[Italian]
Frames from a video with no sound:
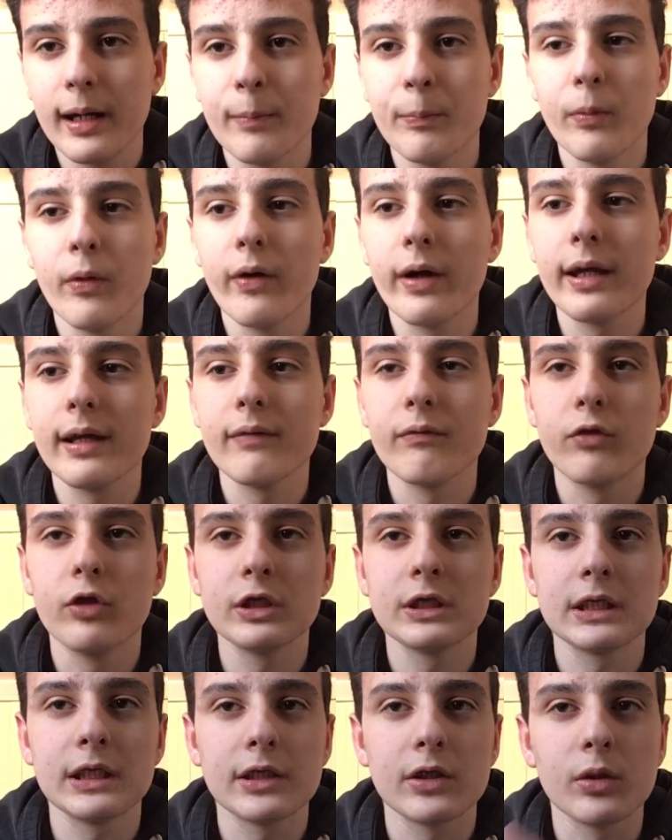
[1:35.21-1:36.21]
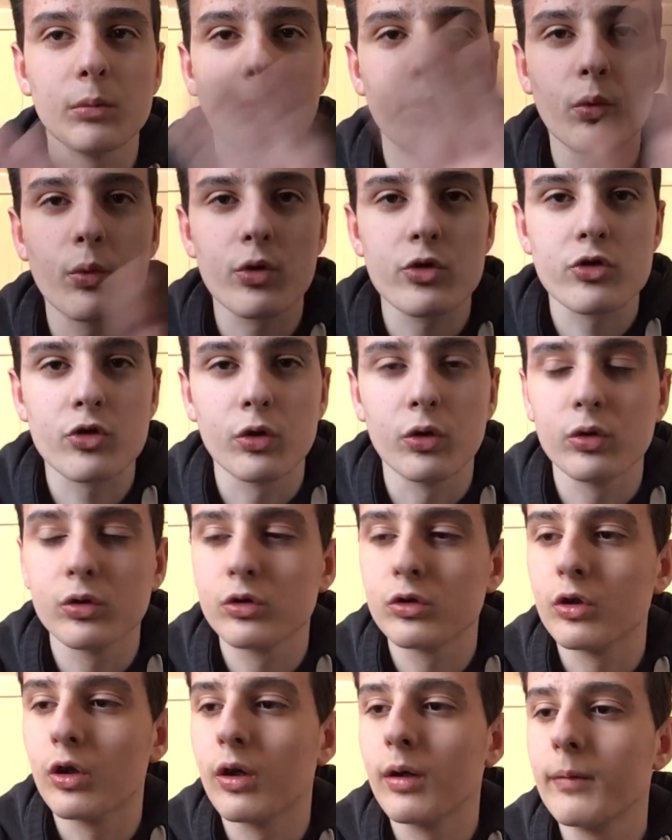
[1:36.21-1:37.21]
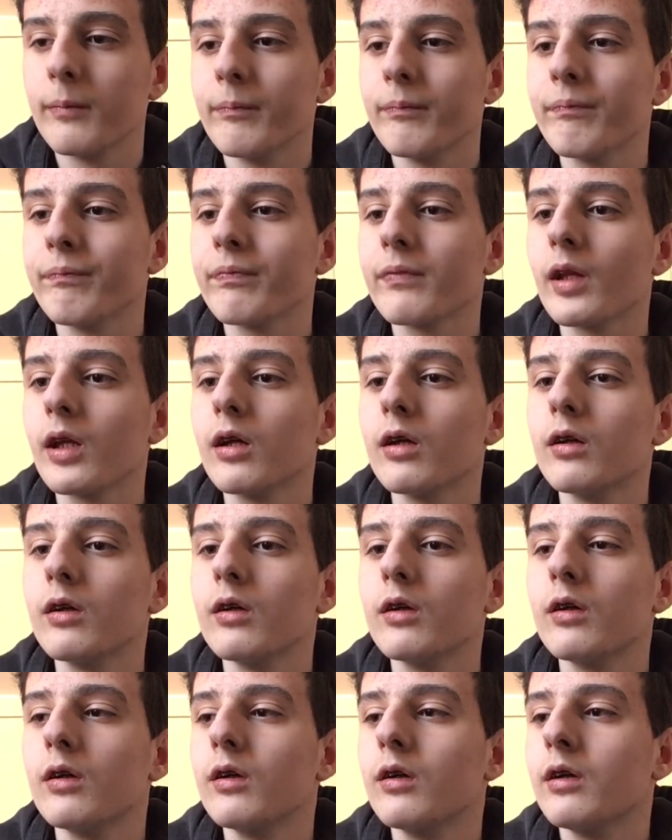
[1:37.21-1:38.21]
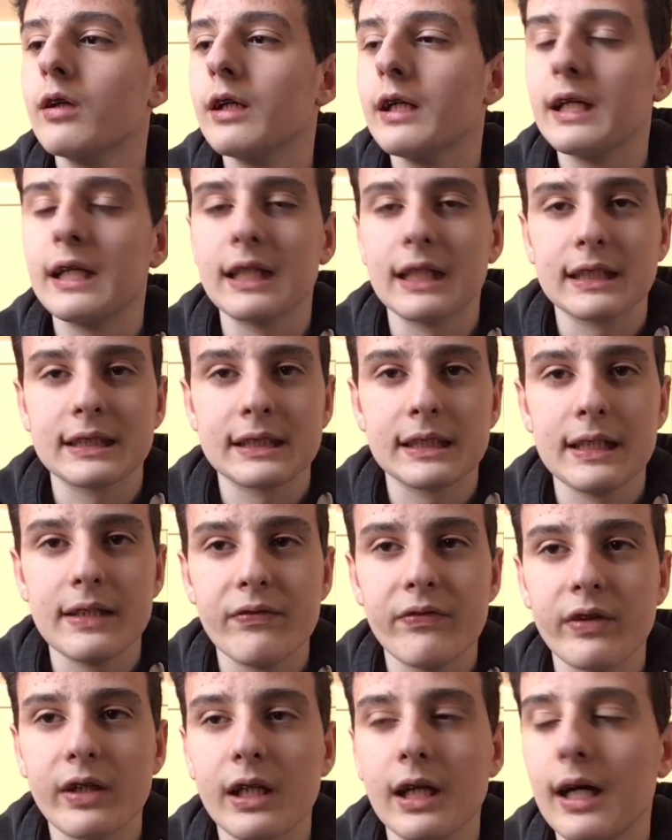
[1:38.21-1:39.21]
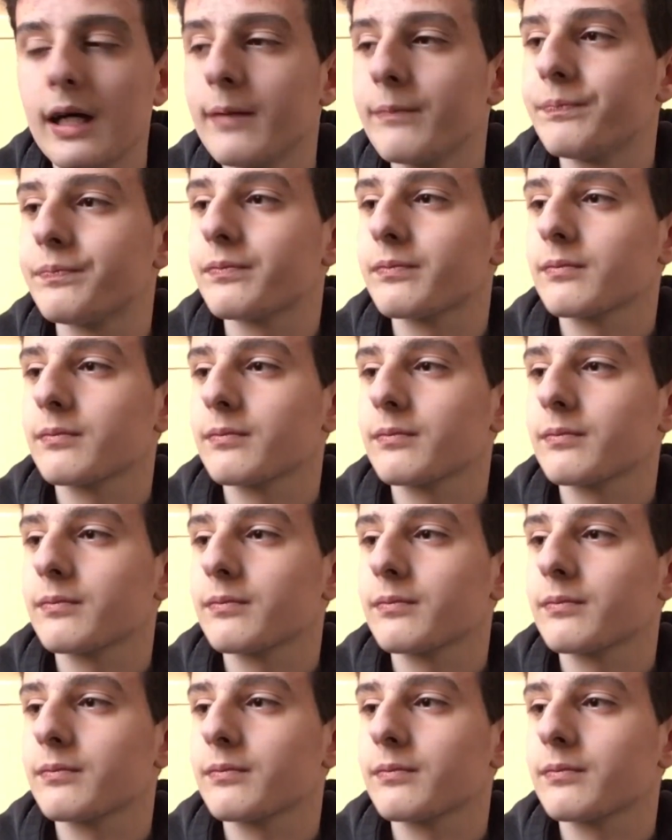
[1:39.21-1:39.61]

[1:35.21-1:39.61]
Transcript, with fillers: E poi voi siete comunque sotto in classifica.